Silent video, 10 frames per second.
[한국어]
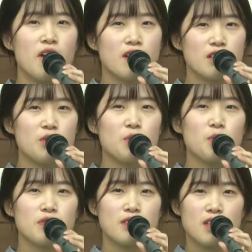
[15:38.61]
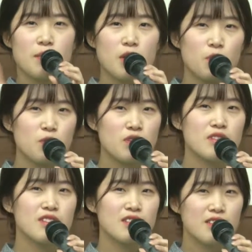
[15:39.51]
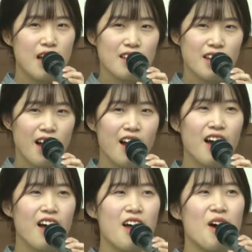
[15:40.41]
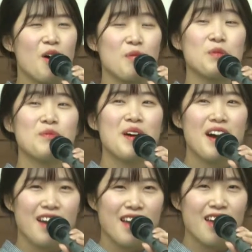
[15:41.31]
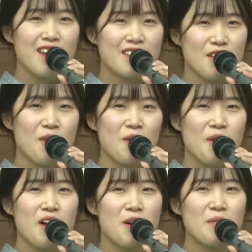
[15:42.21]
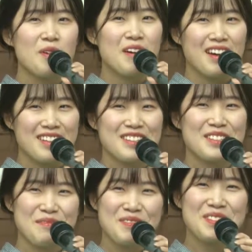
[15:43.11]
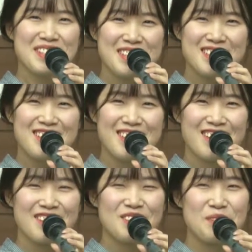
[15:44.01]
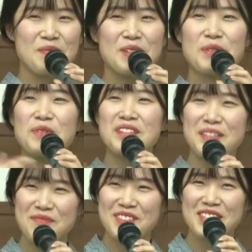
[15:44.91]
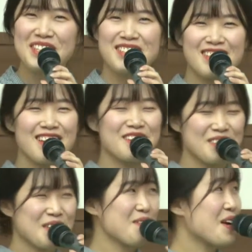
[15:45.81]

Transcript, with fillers: 그리고 진짜 맺고 끊는 자세가 어, 분명하게 해서 엄격한 팀플을 정말 좋은 팀플을 진행하시기